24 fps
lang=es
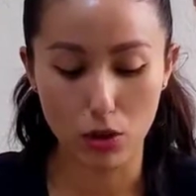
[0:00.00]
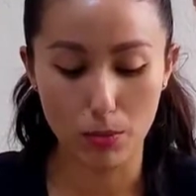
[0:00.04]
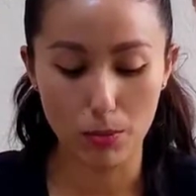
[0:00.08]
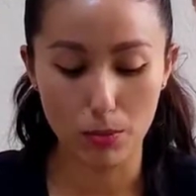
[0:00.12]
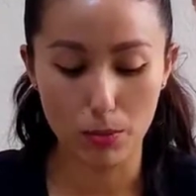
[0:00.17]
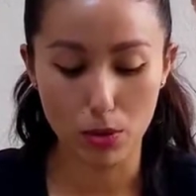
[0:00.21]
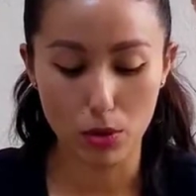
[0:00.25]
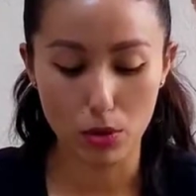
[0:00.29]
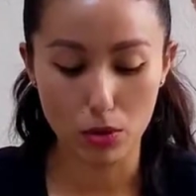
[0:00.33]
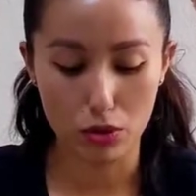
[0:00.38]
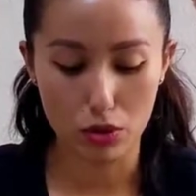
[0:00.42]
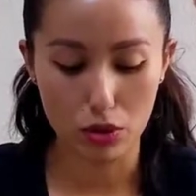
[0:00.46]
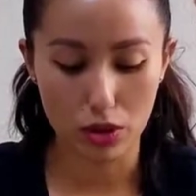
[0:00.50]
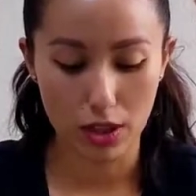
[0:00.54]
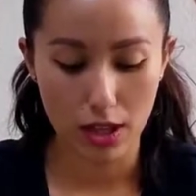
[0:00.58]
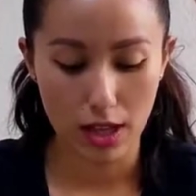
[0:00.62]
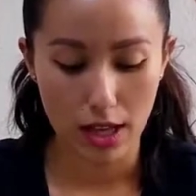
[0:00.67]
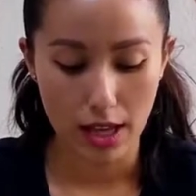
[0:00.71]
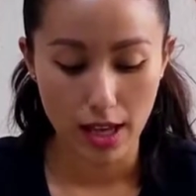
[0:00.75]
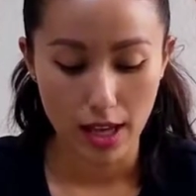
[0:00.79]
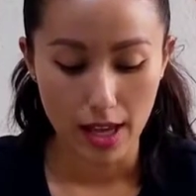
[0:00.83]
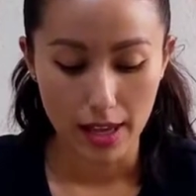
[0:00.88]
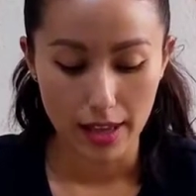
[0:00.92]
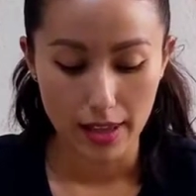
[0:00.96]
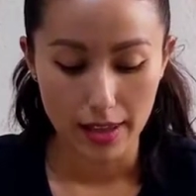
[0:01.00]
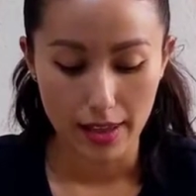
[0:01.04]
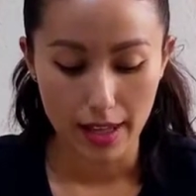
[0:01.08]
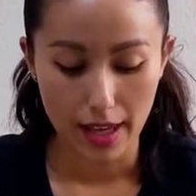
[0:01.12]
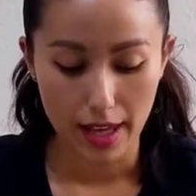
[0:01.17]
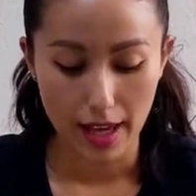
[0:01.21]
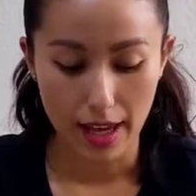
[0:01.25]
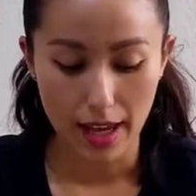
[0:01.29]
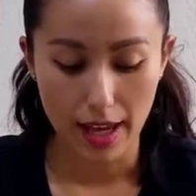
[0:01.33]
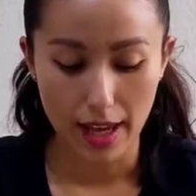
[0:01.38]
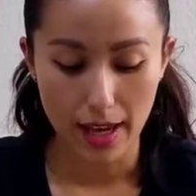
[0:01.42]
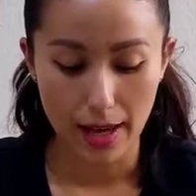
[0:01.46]
compost
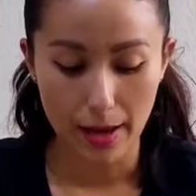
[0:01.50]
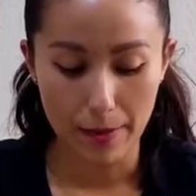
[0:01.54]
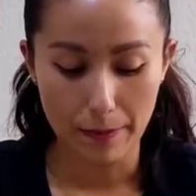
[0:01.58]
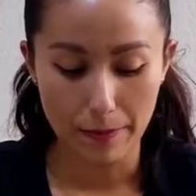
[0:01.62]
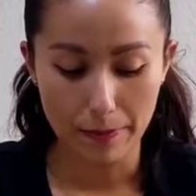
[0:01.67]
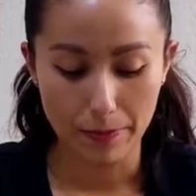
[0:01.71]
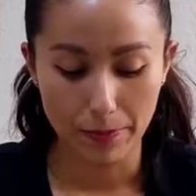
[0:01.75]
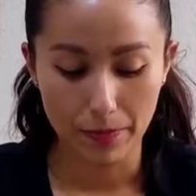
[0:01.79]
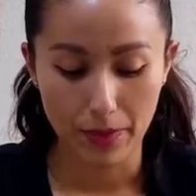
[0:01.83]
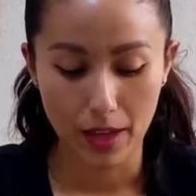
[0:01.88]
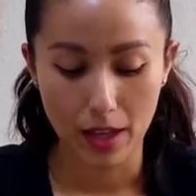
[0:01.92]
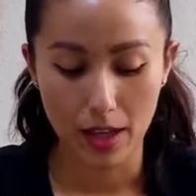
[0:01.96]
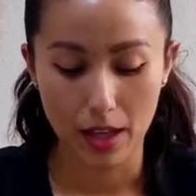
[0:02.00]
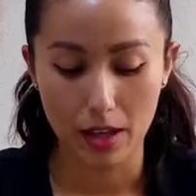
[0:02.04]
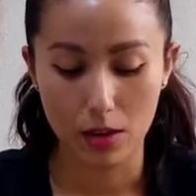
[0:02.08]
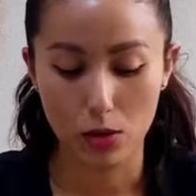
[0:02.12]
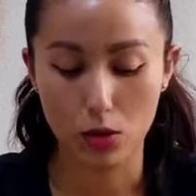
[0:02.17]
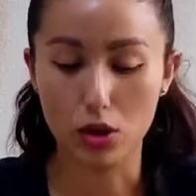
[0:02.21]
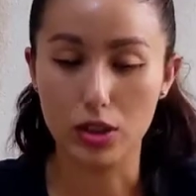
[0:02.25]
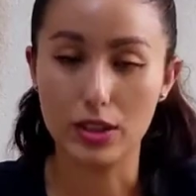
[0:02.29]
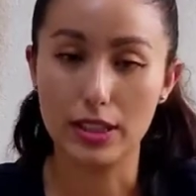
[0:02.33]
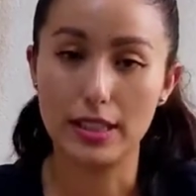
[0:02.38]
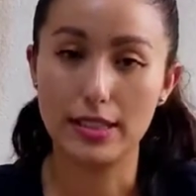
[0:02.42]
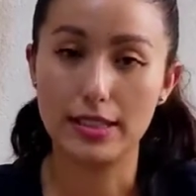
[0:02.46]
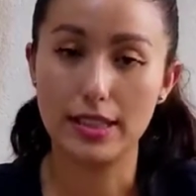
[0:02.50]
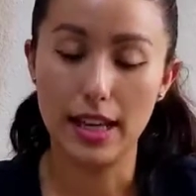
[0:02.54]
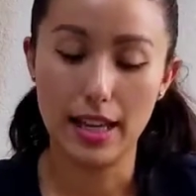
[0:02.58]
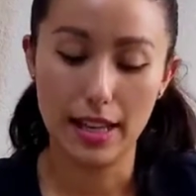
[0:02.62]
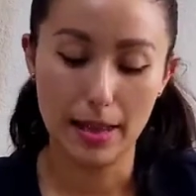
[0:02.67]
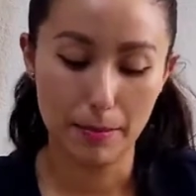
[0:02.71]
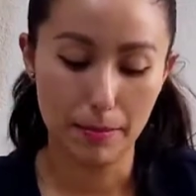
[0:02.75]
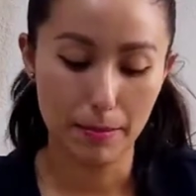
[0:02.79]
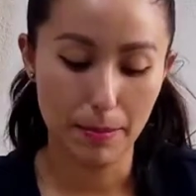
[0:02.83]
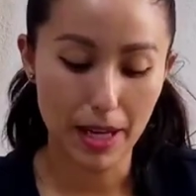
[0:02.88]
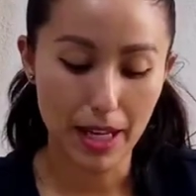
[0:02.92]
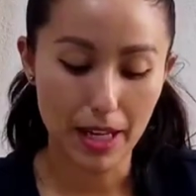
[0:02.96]
de corteza
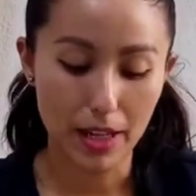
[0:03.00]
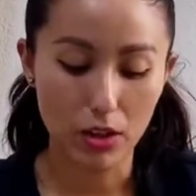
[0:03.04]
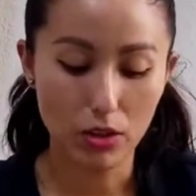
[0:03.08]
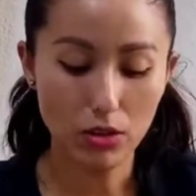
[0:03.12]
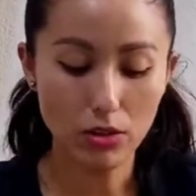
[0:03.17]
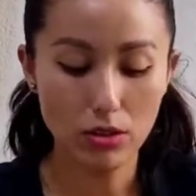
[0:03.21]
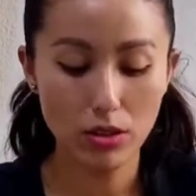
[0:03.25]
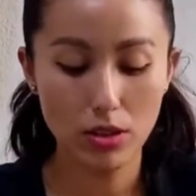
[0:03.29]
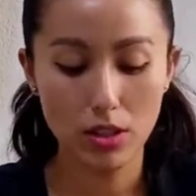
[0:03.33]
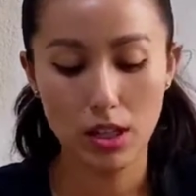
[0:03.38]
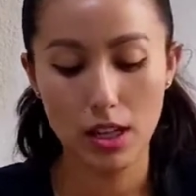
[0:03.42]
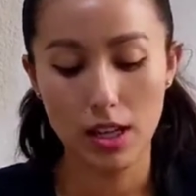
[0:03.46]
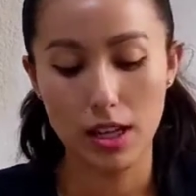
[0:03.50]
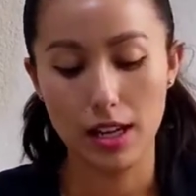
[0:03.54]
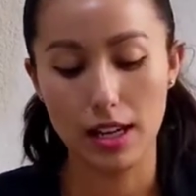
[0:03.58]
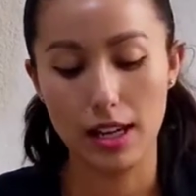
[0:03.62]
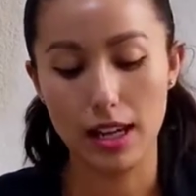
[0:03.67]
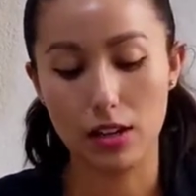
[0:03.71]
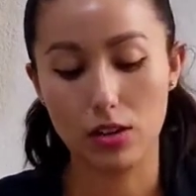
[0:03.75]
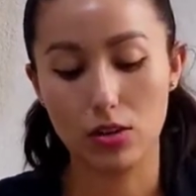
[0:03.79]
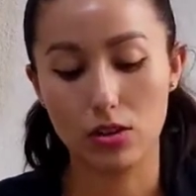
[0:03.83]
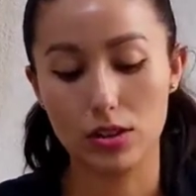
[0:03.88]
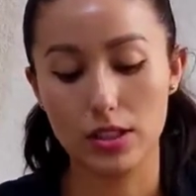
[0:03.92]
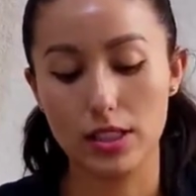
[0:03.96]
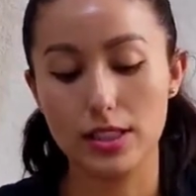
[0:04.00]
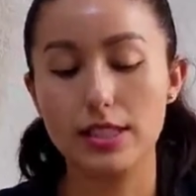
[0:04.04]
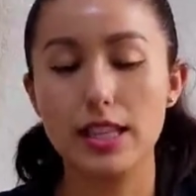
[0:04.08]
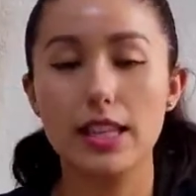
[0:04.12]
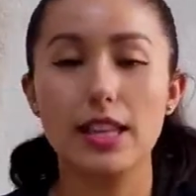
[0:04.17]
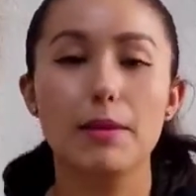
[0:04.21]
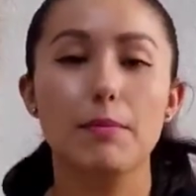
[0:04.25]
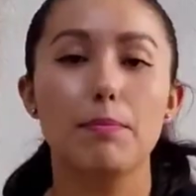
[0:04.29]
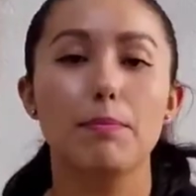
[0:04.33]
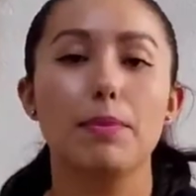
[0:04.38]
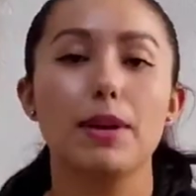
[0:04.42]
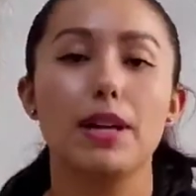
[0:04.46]
de pino, la corteza
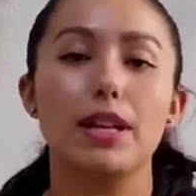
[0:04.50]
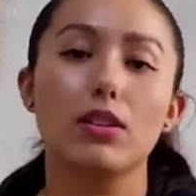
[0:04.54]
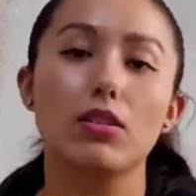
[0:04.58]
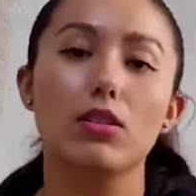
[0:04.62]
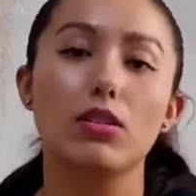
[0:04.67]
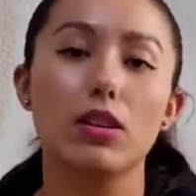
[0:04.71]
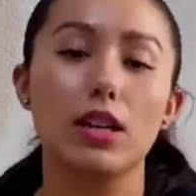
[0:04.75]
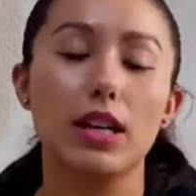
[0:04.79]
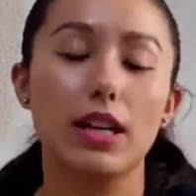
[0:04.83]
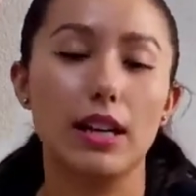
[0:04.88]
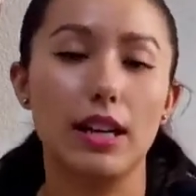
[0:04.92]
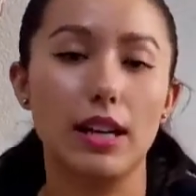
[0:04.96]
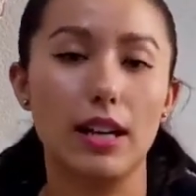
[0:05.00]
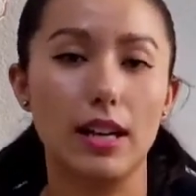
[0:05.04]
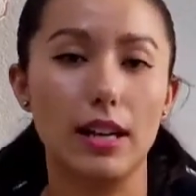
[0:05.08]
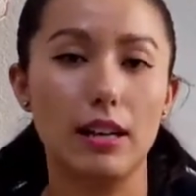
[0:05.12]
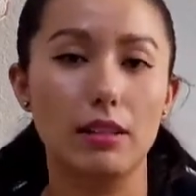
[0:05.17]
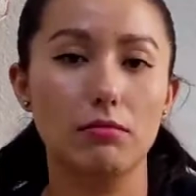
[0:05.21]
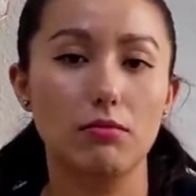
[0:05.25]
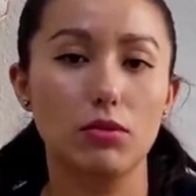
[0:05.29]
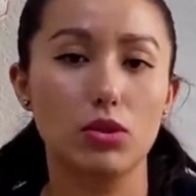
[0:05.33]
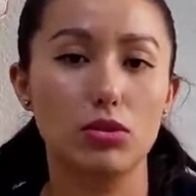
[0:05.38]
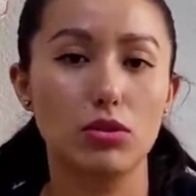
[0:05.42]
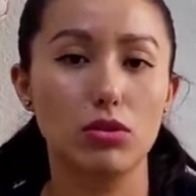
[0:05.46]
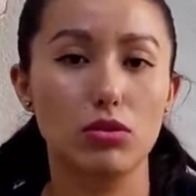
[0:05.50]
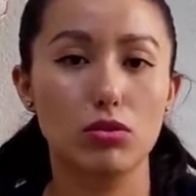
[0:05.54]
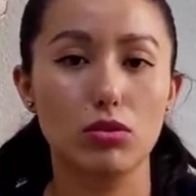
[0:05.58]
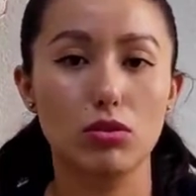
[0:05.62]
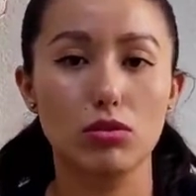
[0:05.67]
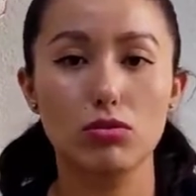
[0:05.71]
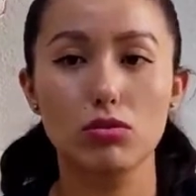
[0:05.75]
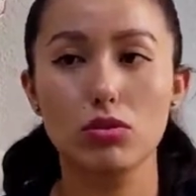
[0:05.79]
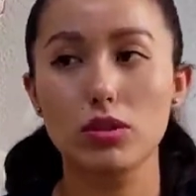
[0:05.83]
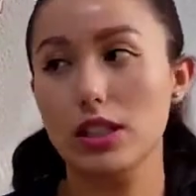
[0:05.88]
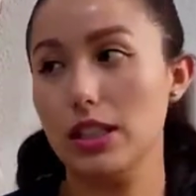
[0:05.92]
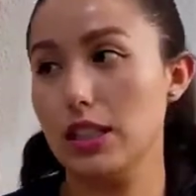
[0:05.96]
de pino que
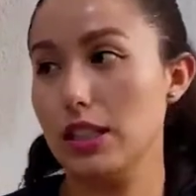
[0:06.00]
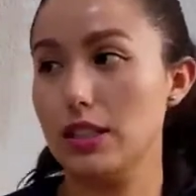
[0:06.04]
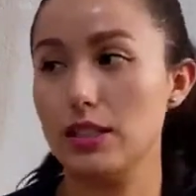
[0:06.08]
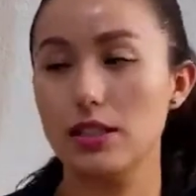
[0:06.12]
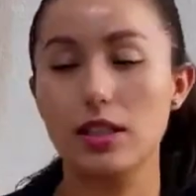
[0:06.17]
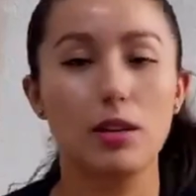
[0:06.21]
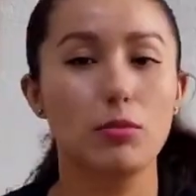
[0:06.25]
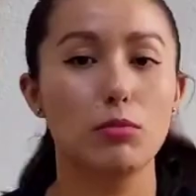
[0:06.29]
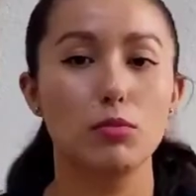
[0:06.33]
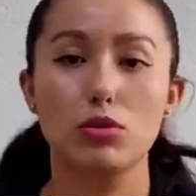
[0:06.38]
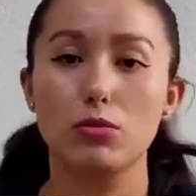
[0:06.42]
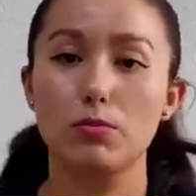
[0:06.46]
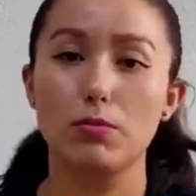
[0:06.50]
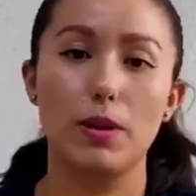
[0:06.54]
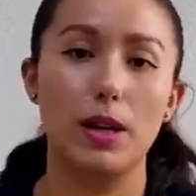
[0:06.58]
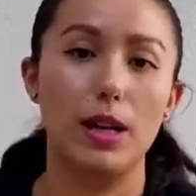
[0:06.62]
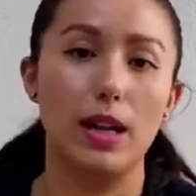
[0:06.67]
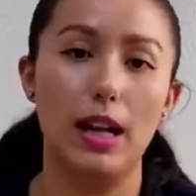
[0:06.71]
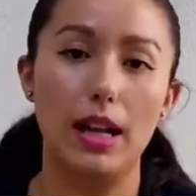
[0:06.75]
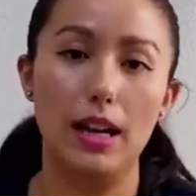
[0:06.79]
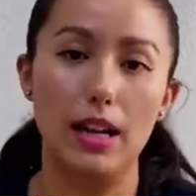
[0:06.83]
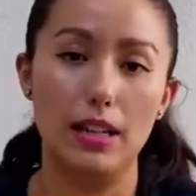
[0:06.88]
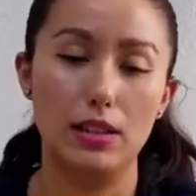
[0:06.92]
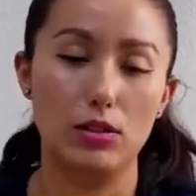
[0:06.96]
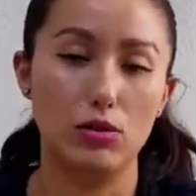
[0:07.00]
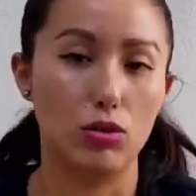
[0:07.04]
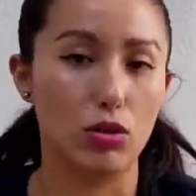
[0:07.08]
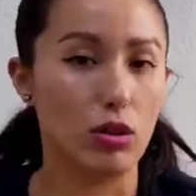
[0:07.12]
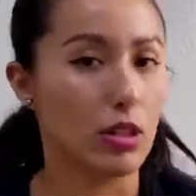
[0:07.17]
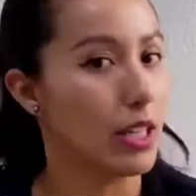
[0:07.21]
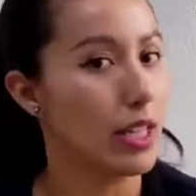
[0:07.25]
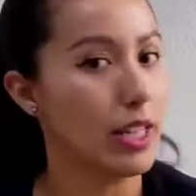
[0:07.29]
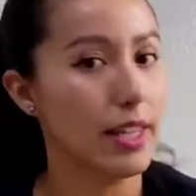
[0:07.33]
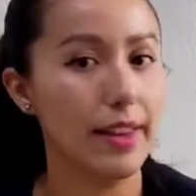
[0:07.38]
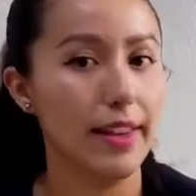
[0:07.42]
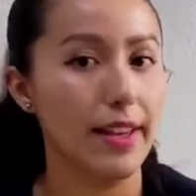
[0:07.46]
nosotros utilizamos para las
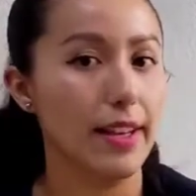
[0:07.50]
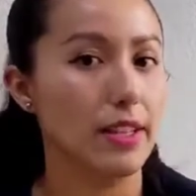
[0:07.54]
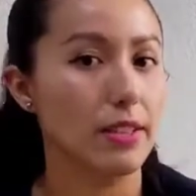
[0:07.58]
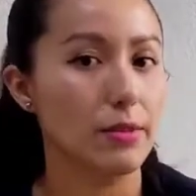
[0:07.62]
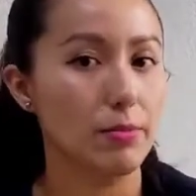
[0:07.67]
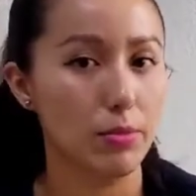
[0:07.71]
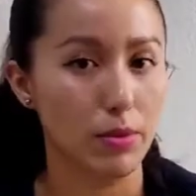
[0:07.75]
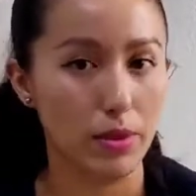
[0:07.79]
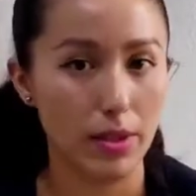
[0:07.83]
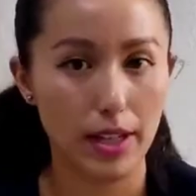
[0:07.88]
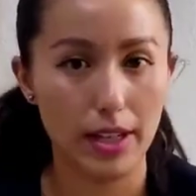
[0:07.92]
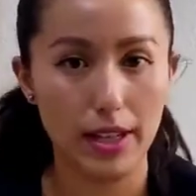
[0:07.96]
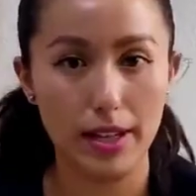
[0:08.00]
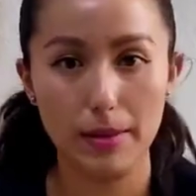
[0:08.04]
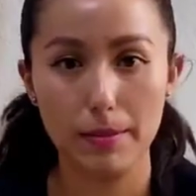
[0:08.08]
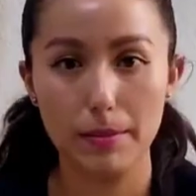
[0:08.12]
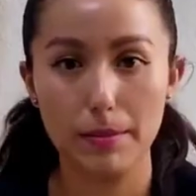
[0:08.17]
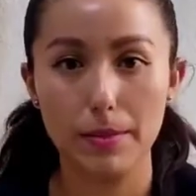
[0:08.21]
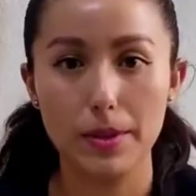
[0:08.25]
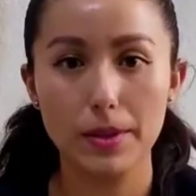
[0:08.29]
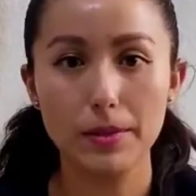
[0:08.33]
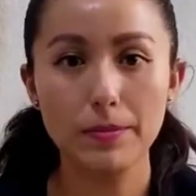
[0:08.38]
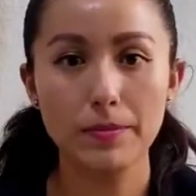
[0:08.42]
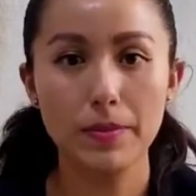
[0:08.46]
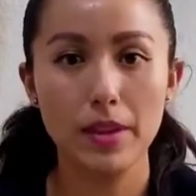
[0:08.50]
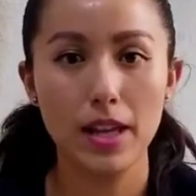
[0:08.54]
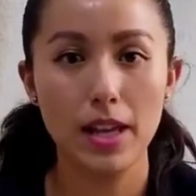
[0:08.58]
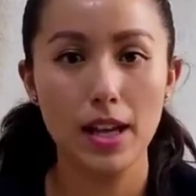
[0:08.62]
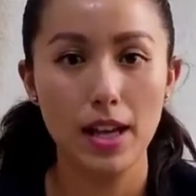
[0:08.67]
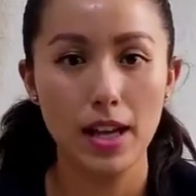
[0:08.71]
orquídeas, por ejemplo,